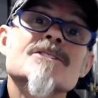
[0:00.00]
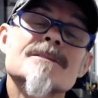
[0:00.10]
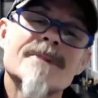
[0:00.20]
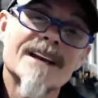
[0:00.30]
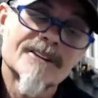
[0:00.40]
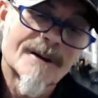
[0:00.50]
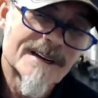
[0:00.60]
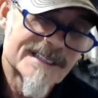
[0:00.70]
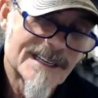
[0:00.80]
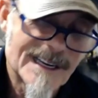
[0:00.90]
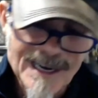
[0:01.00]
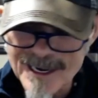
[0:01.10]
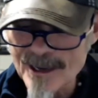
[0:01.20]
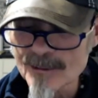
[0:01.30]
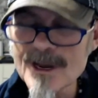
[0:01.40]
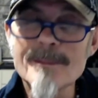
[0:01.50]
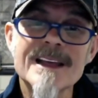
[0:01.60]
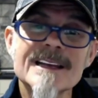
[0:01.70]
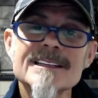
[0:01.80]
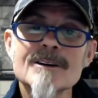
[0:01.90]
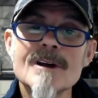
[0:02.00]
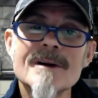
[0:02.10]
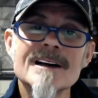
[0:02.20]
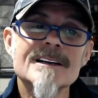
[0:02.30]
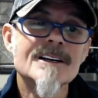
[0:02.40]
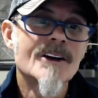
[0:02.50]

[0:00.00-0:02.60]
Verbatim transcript: esperando a ver si hay alguna parejita nueva,